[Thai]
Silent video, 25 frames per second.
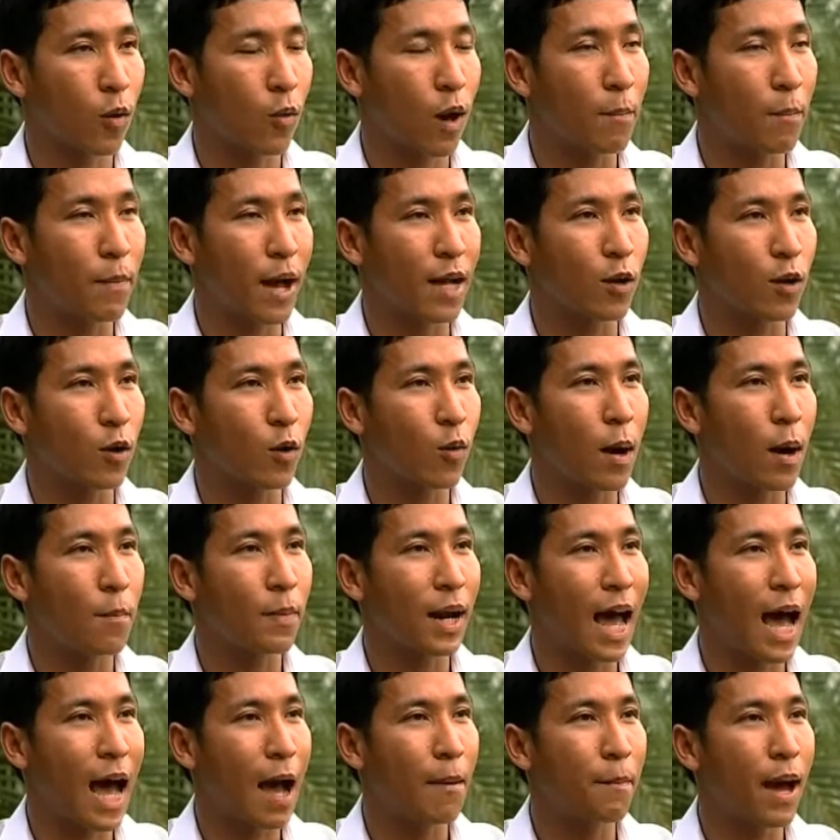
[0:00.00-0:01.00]
ความหมายของควา
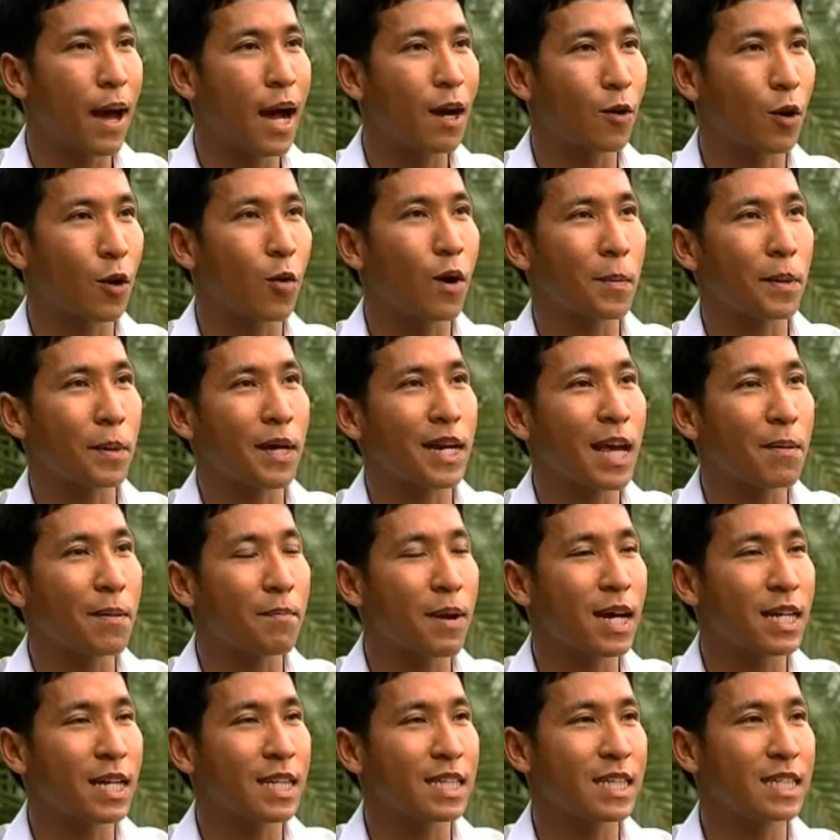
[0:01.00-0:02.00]
มล้ามากกว่าความเครียด
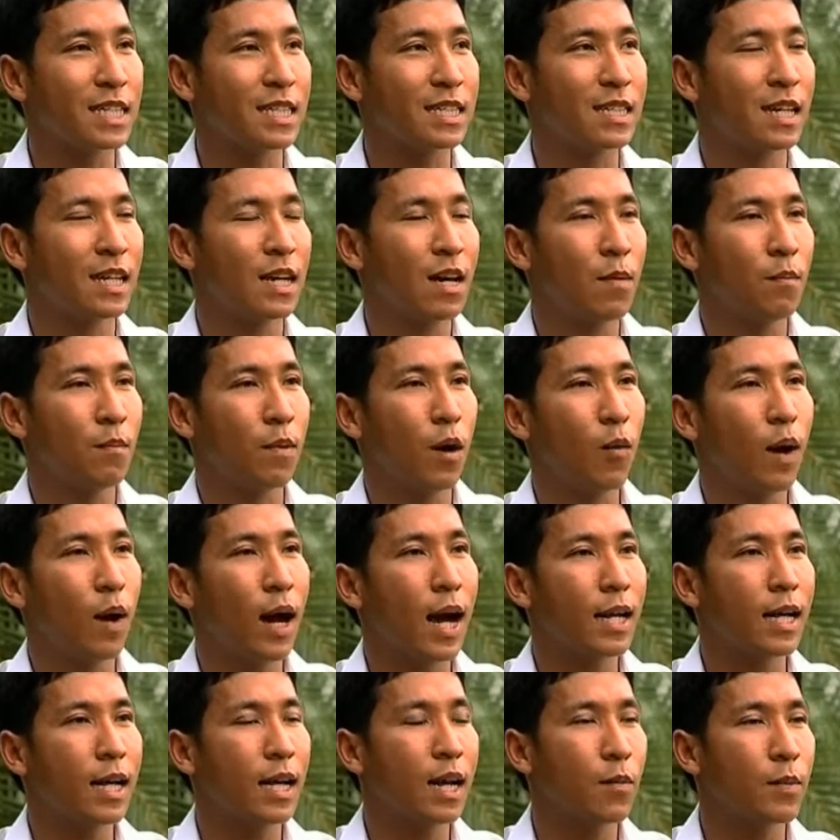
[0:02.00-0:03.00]
มากขึ้น เพราะ
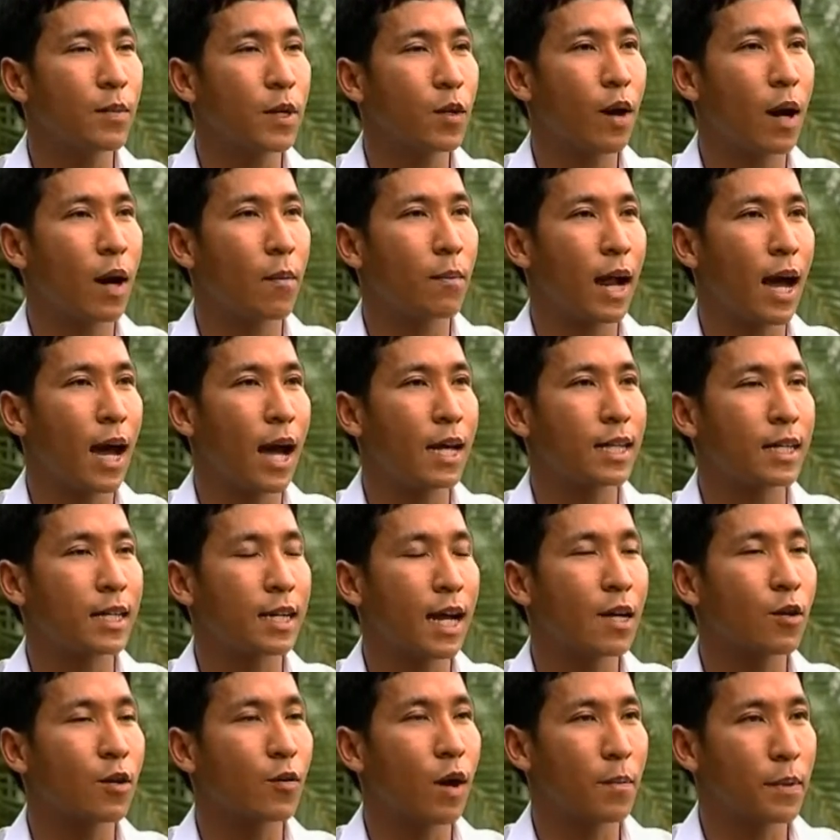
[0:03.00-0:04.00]
ว่าถ้าเรามีความล้าทา
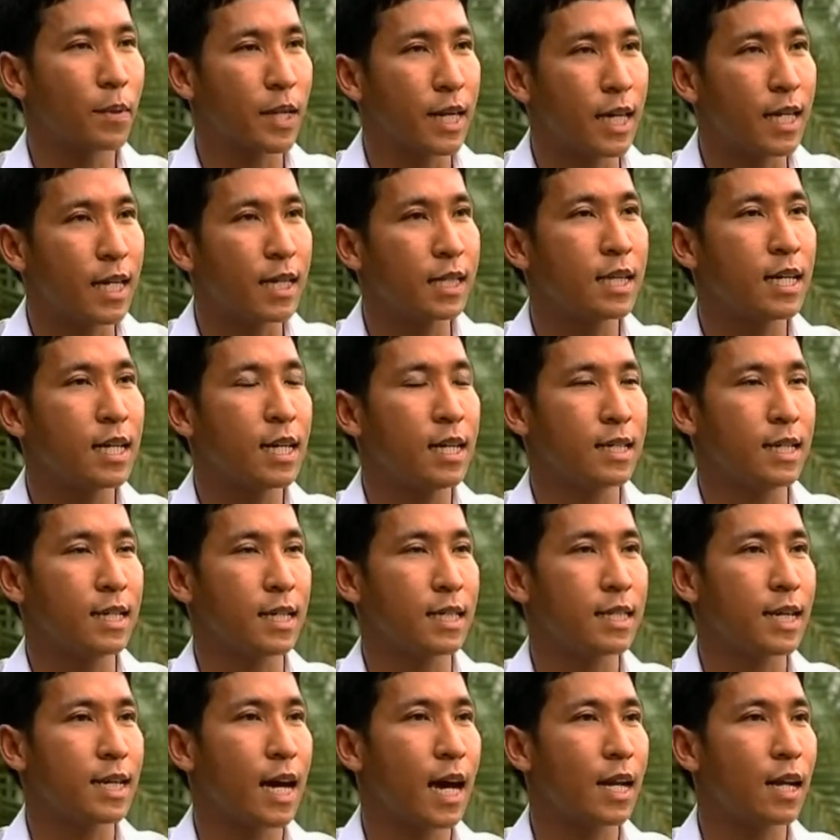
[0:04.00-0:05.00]
งด้านความคิด
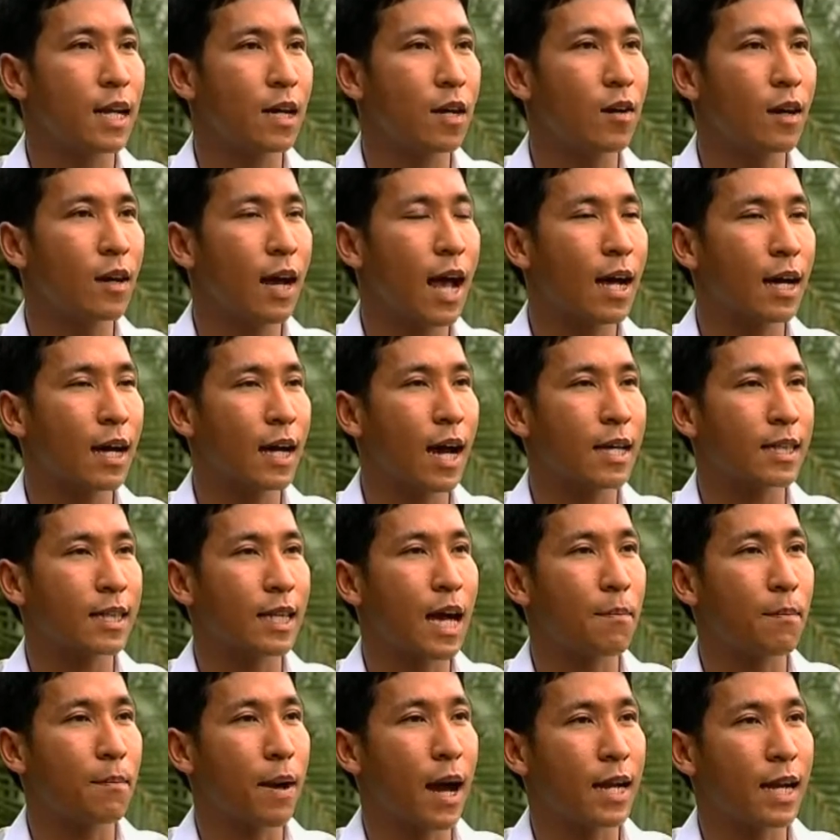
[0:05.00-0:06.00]
จิตใจแล้วก็ร่างกาย
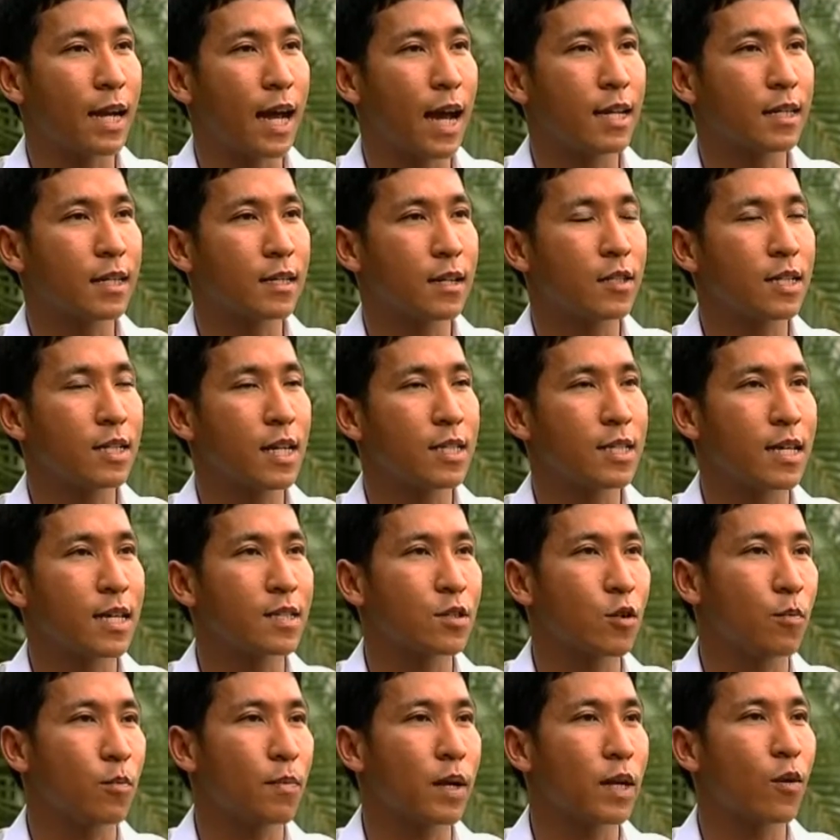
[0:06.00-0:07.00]
ตามมานั้น ก็จะสะ
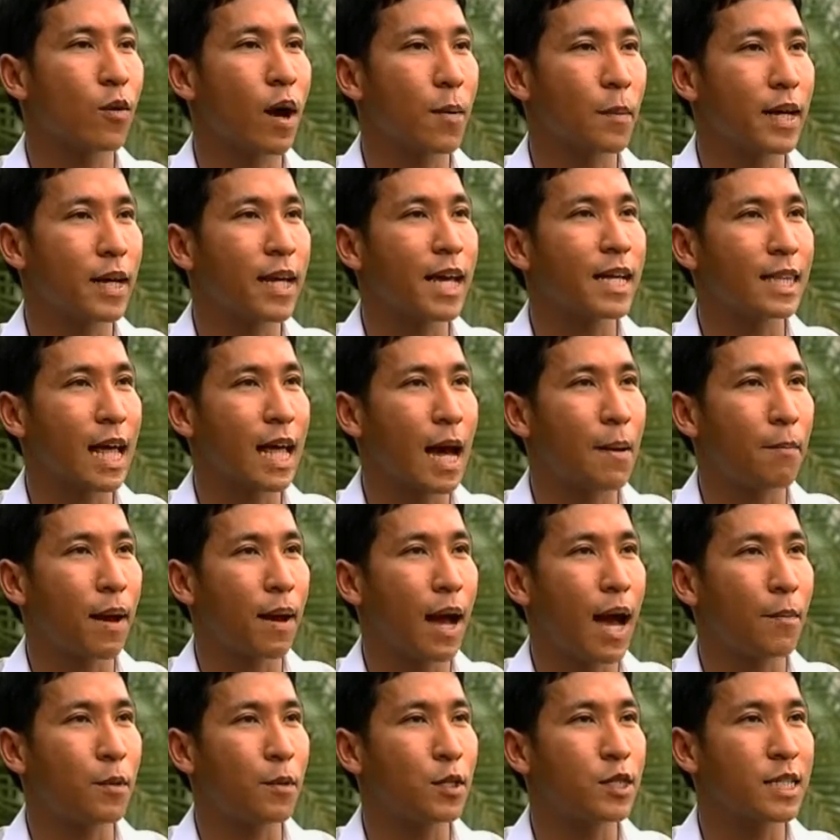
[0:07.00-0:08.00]
สมเป็นความเครียดตาม
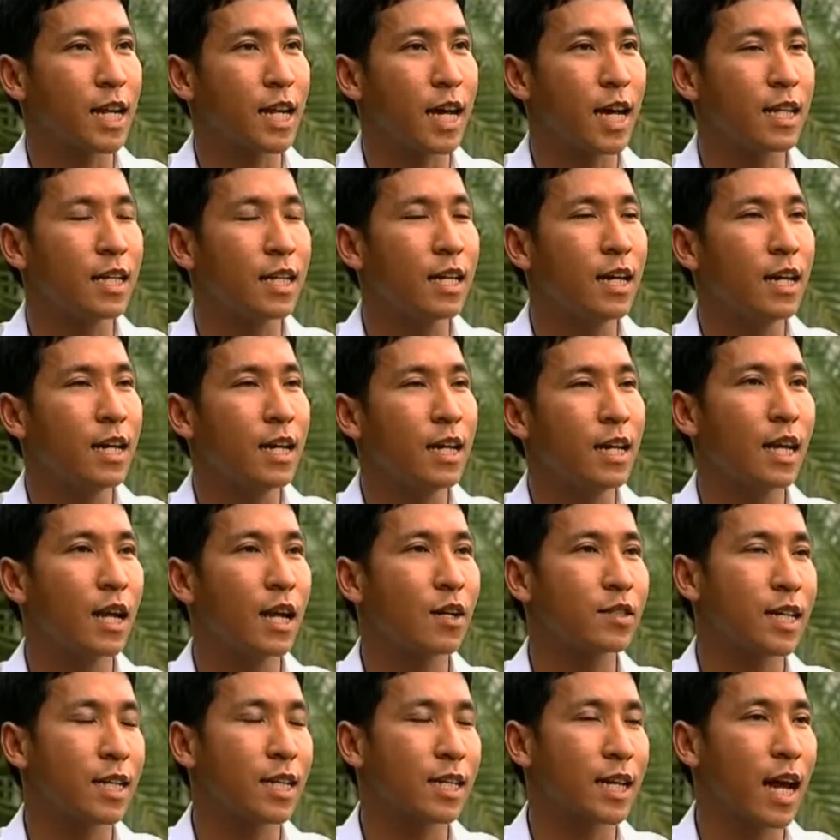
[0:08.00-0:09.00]
มา เพราะฉะนั้นถ้า
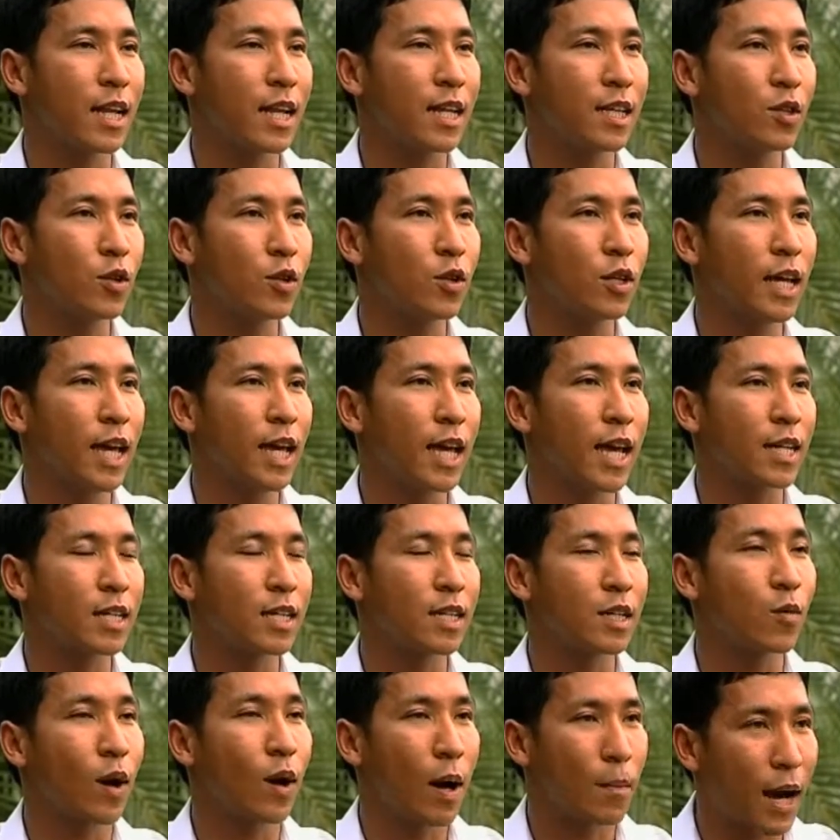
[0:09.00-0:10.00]
เราจัดการที่ต้นเหตุ
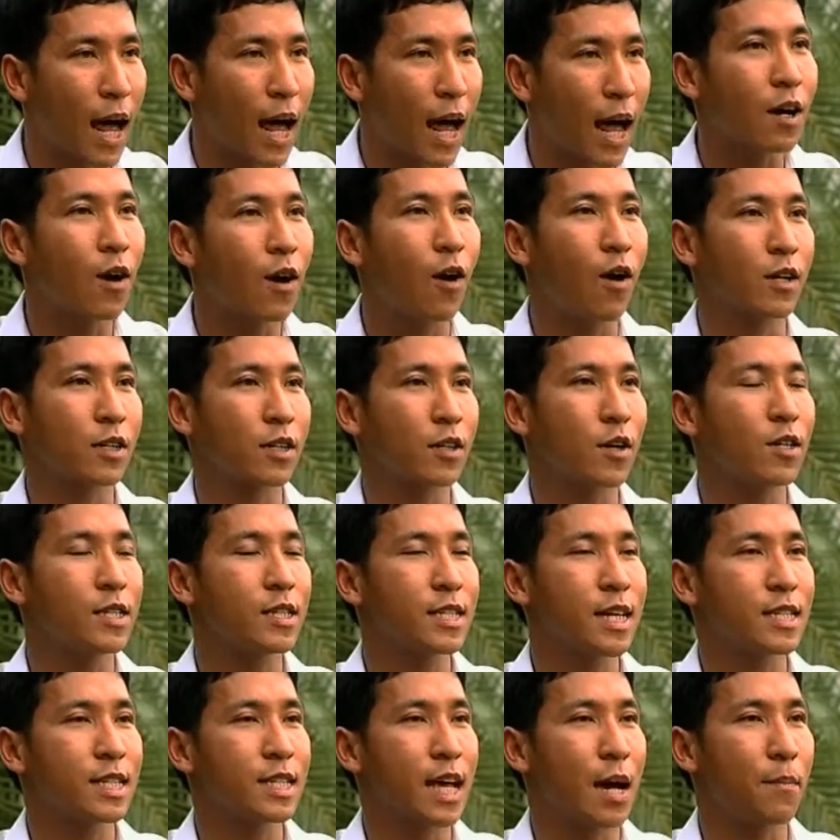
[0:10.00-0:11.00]
คือความล้าก่อนก็
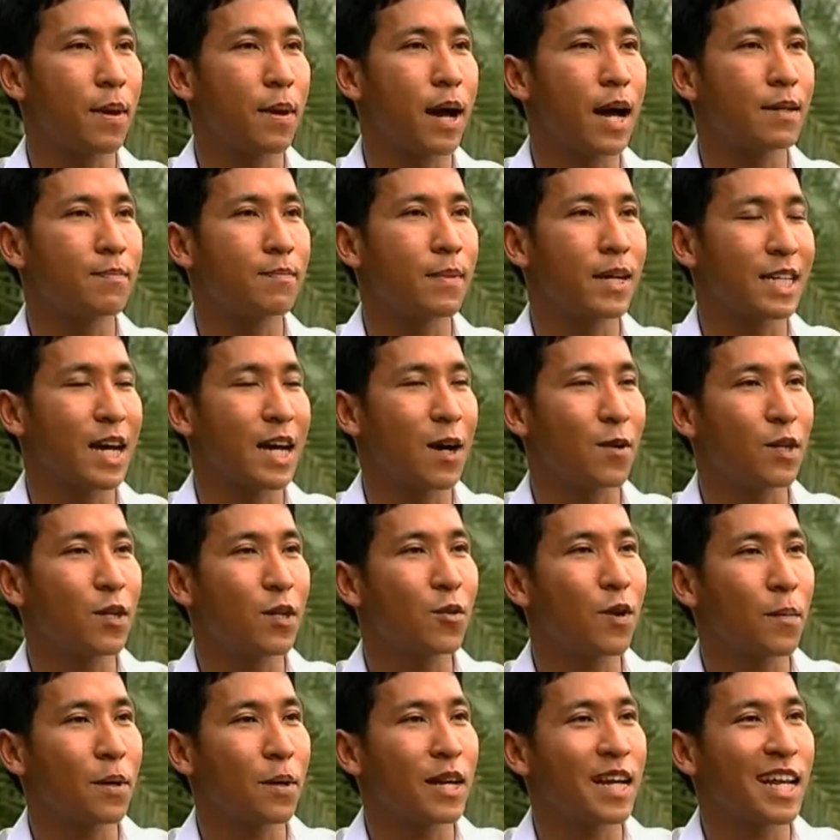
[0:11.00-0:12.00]
จะสามารถบรรเทา
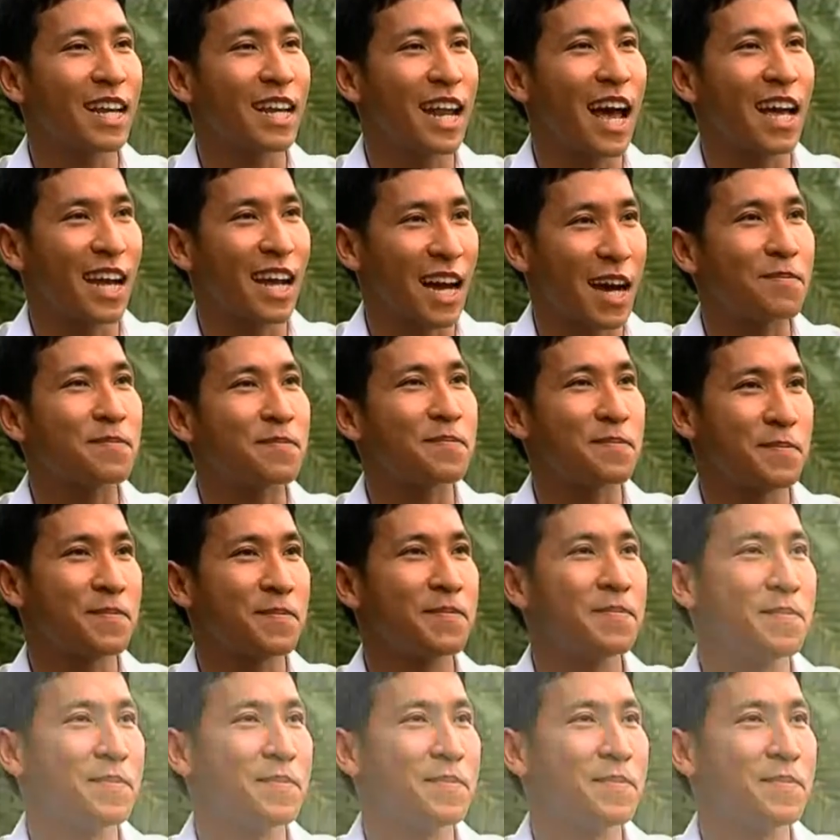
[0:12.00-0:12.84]
เรื่องความเครียดได้ครับ